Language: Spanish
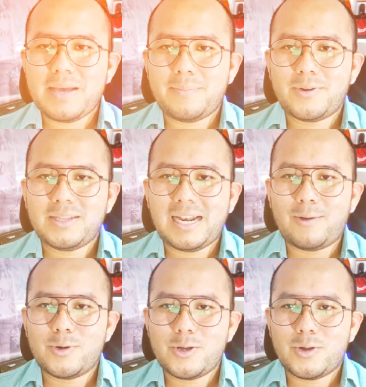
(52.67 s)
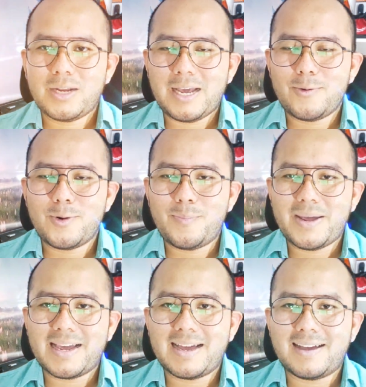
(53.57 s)
miembros de la Unión
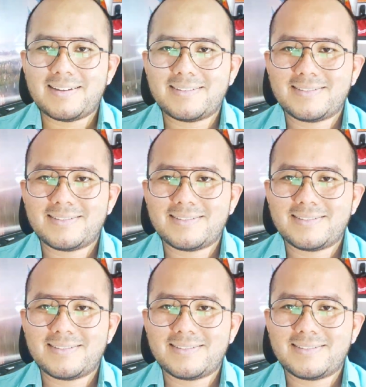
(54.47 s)
Europea.